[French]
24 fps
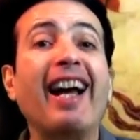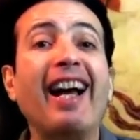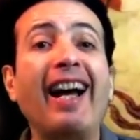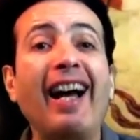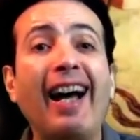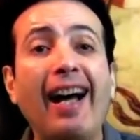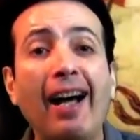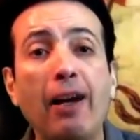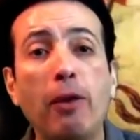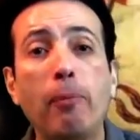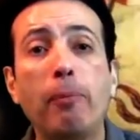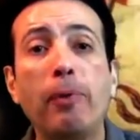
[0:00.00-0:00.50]

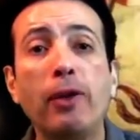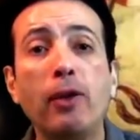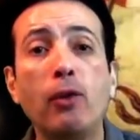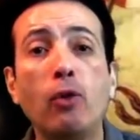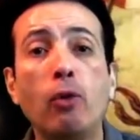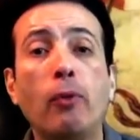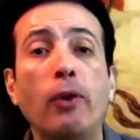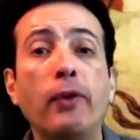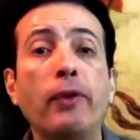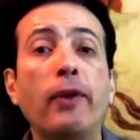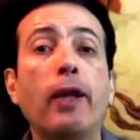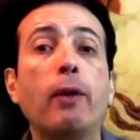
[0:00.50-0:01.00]
rares pays au
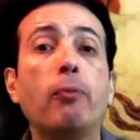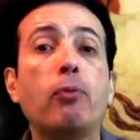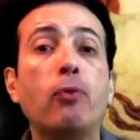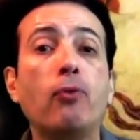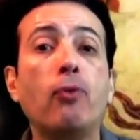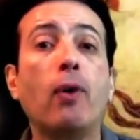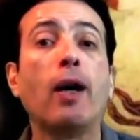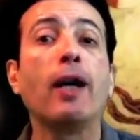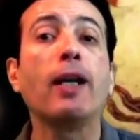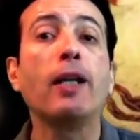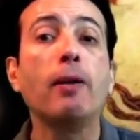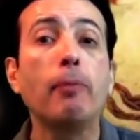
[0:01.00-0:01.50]
monde à
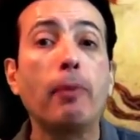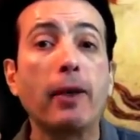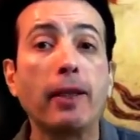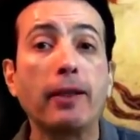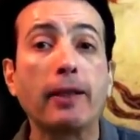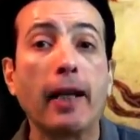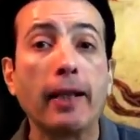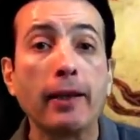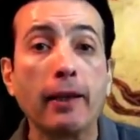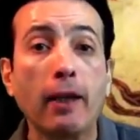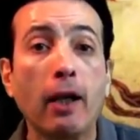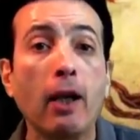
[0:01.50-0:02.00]
pouvoir y
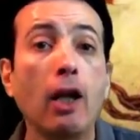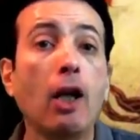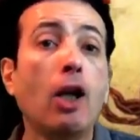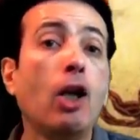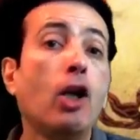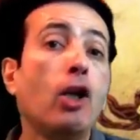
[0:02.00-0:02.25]
prétendre,